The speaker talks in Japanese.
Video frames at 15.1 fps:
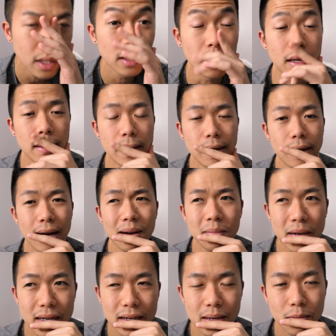だから
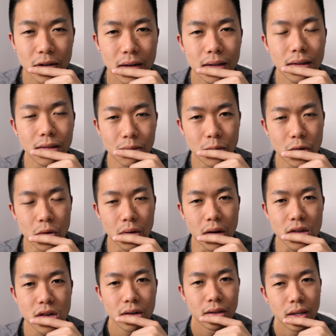アメリカもカナダも
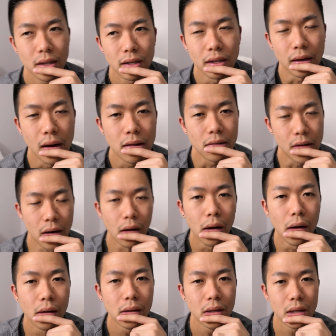カジュアルデイティングあるか
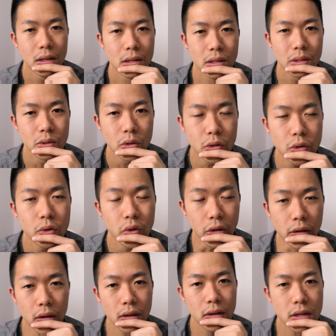らそういうふうに
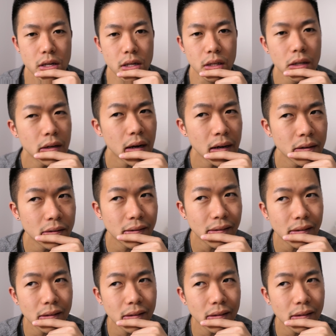ねガル。っ